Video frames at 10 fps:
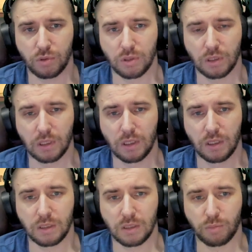будет
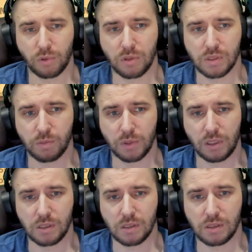пока
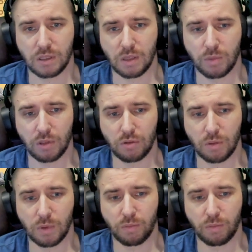смотреться с такими героями.